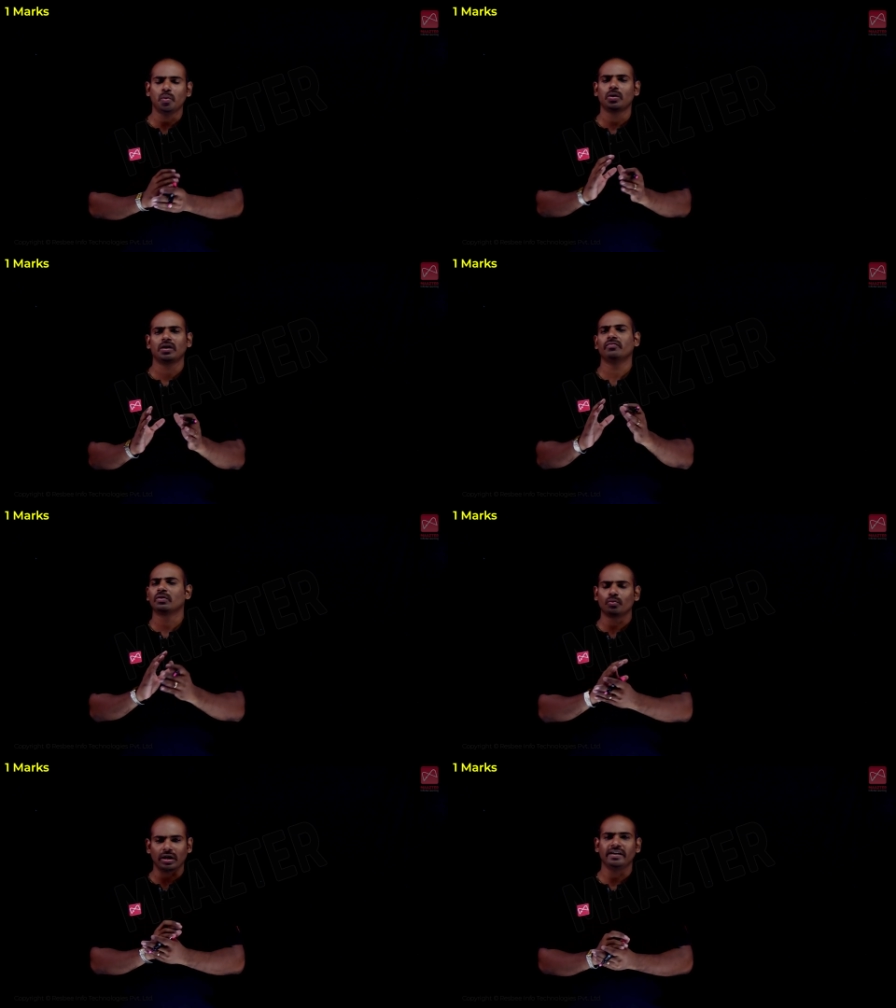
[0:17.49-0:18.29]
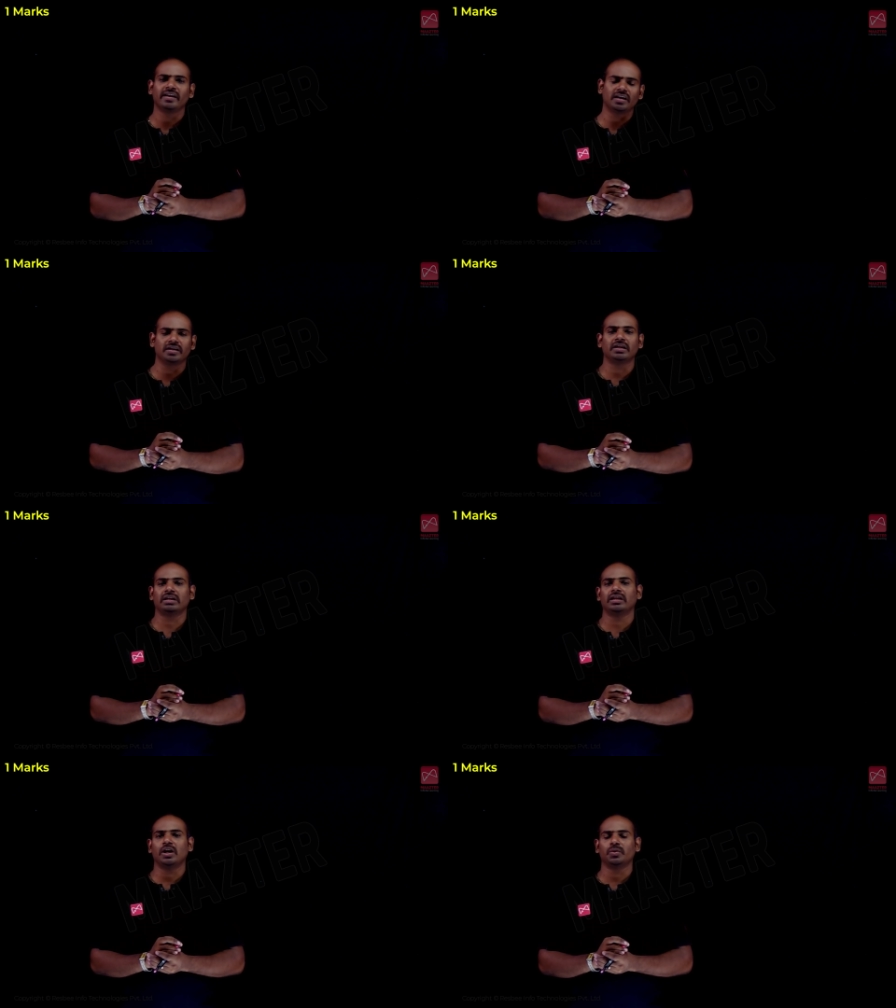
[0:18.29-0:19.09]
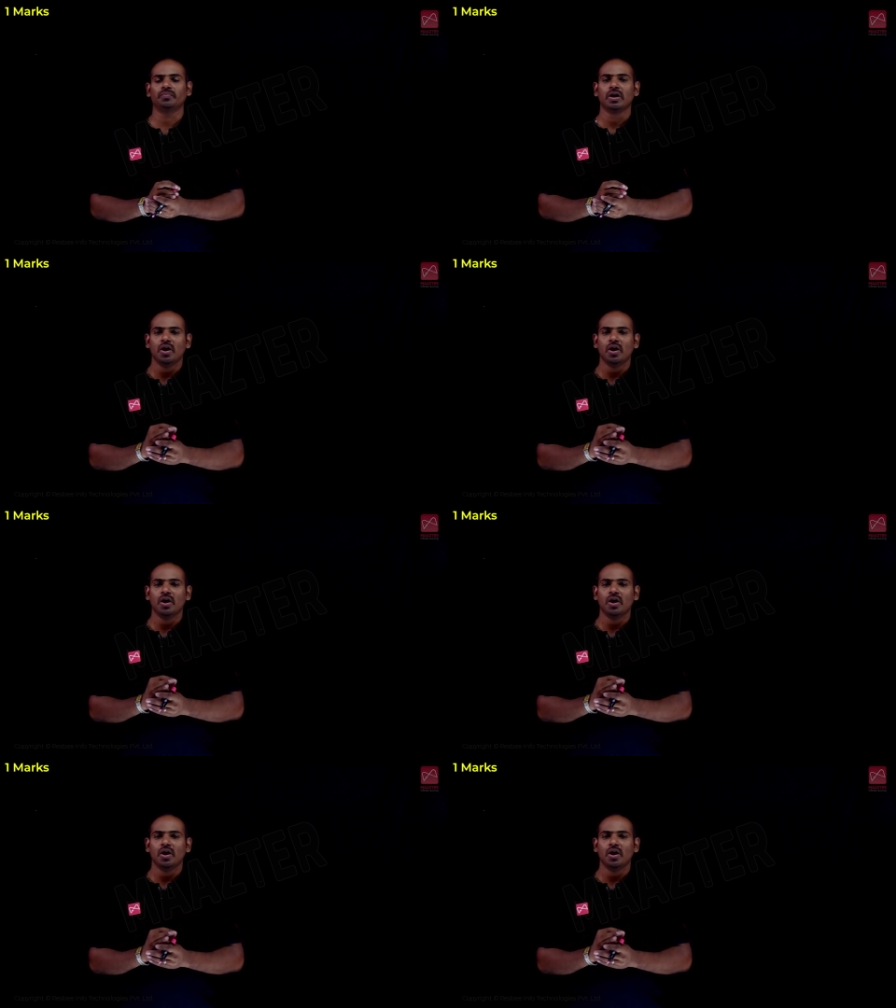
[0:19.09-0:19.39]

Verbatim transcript: ஓரளவுக்கு ஒரு ஐடியாவில் இருந்தாலும்